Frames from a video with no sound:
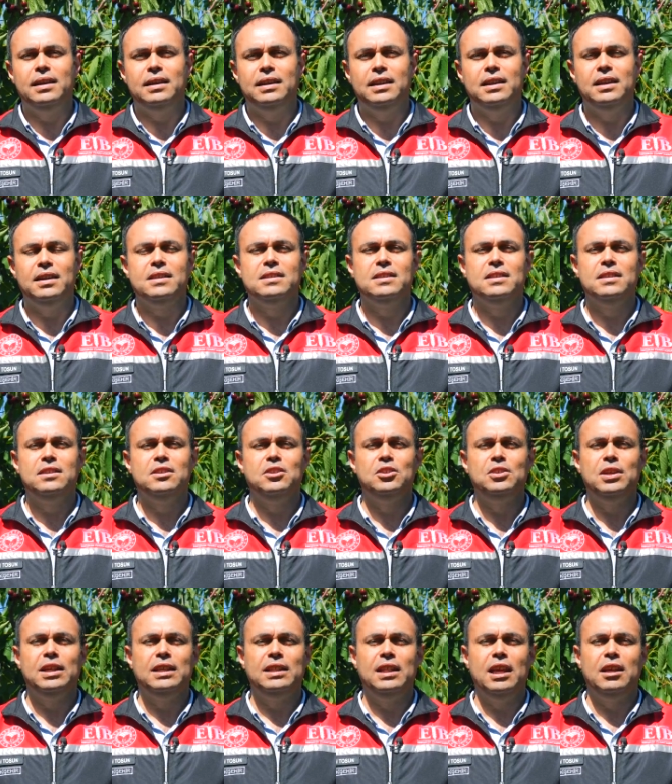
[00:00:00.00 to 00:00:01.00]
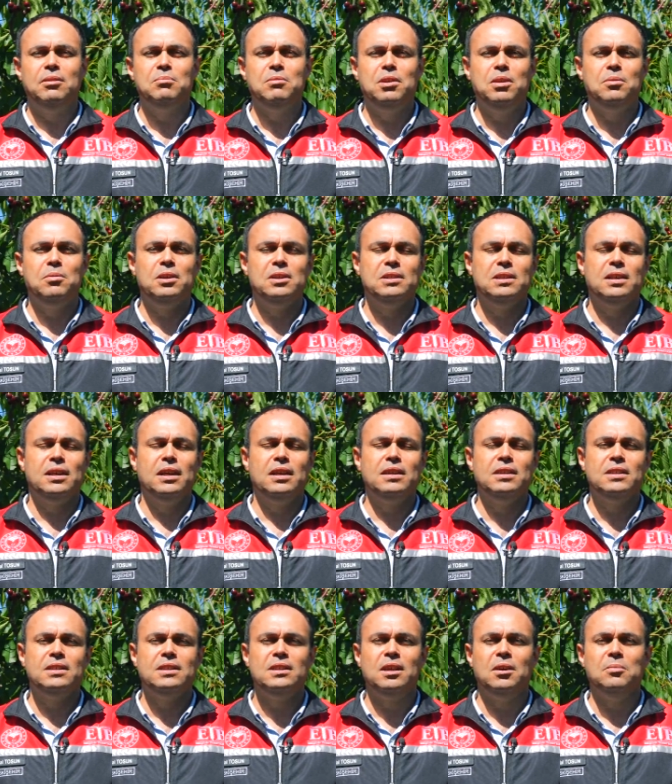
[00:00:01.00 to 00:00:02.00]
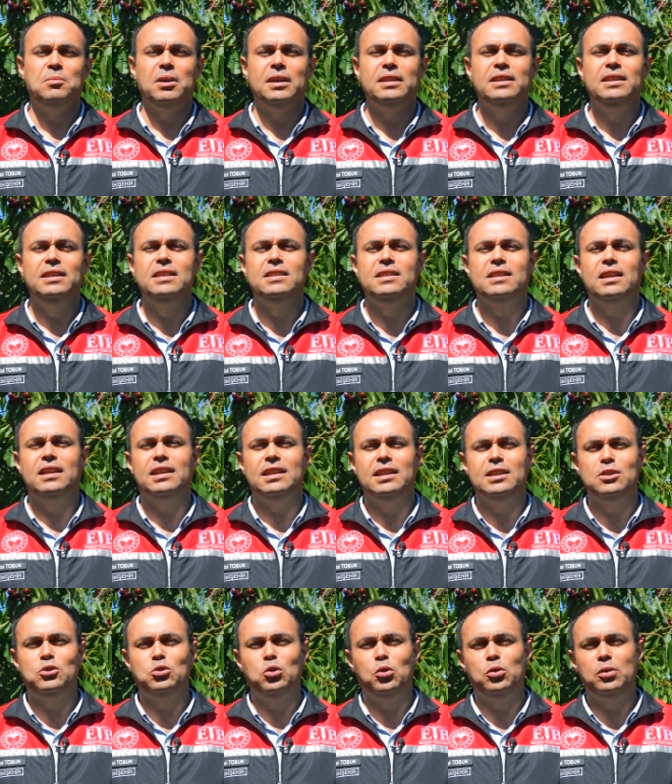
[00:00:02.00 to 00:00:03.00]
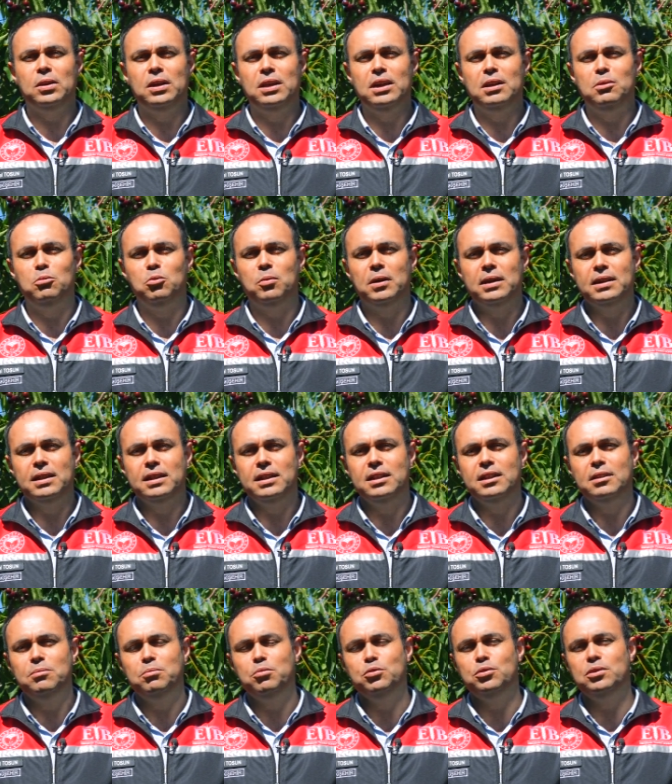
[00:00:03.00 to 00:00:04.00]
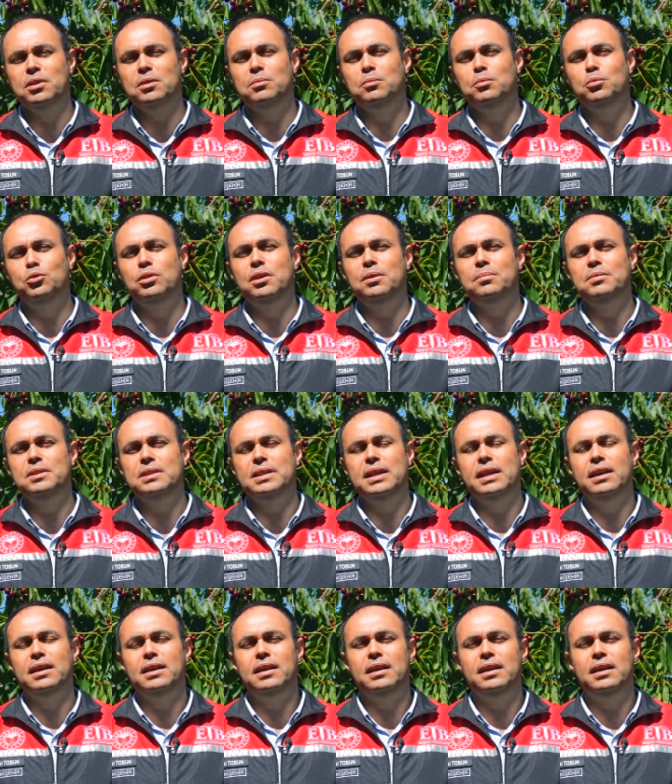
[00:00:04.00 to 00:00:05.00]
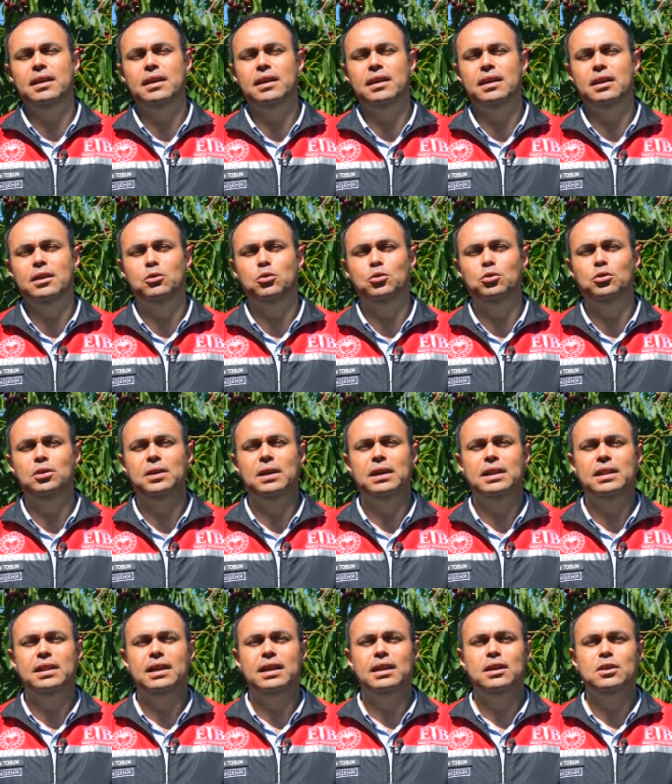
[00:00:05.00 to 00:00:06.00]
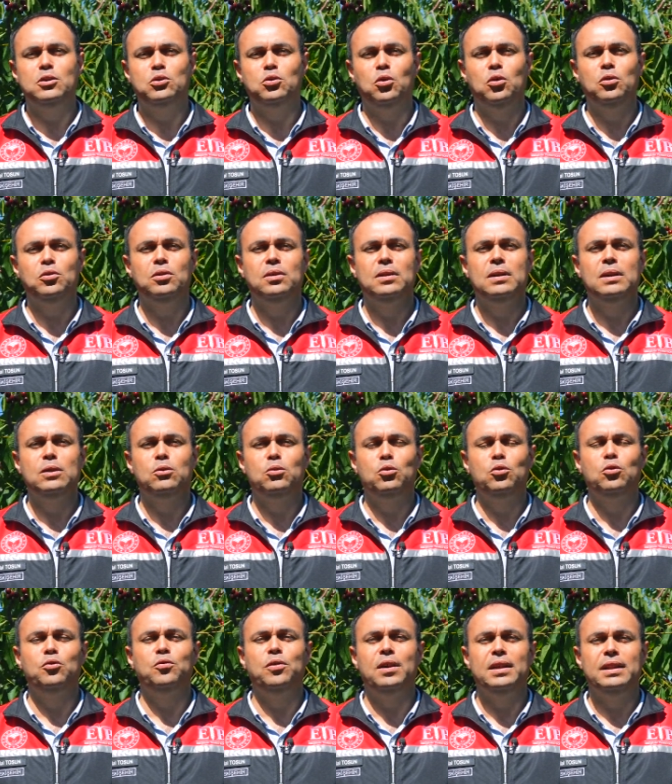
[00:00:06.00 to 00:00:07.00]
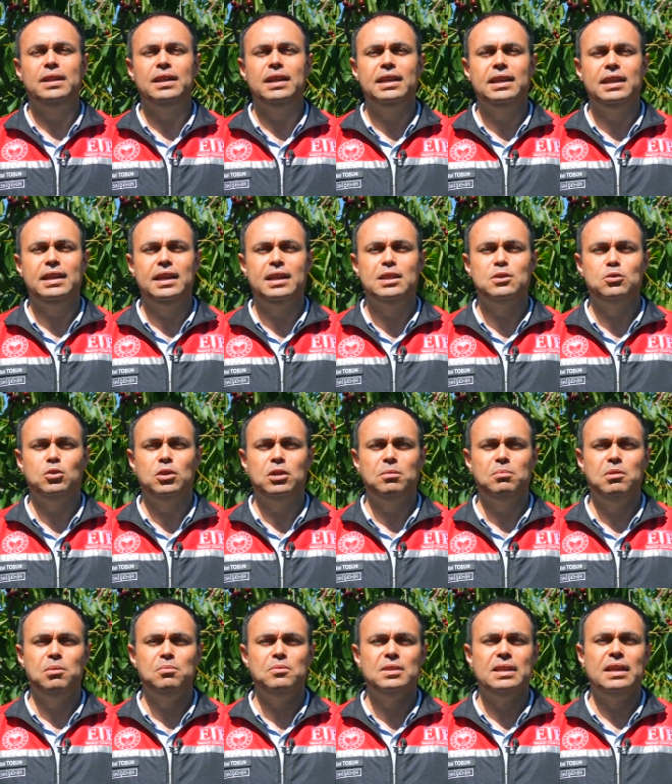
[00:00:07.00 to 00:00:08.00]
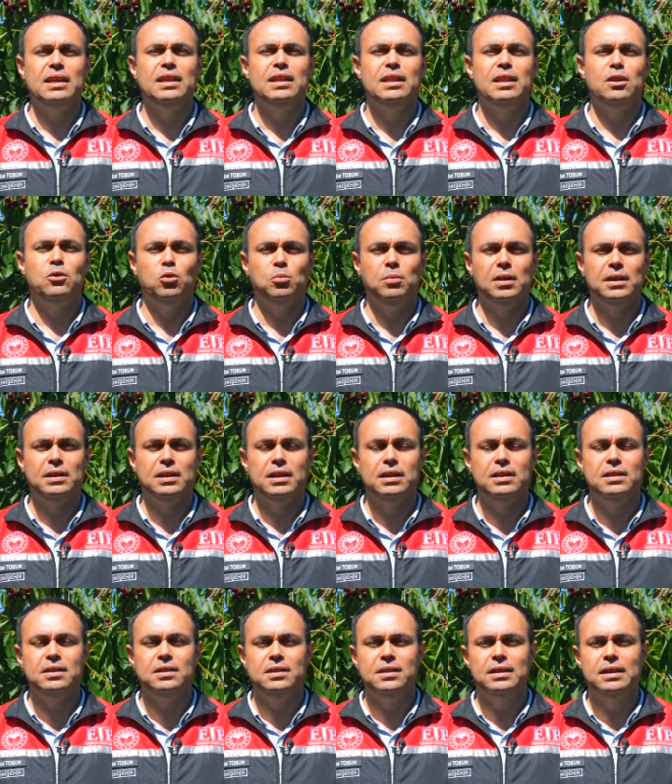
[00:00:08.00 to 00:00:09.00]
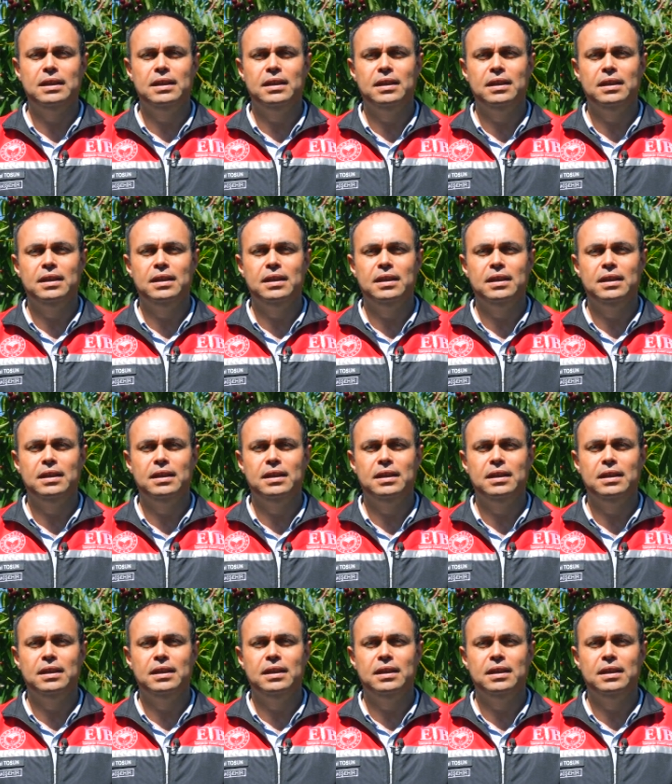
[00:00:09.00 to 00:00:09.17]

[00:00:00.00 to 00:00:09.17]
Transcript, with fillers: e, kirazın çiçeklenmeye başlangıç zamanı Nisan ayın sonlarını bulmaktadır. Bu, da, bu da bize e, Türkiye'de son turfanda kiraz üretmemize neden olmaktadır.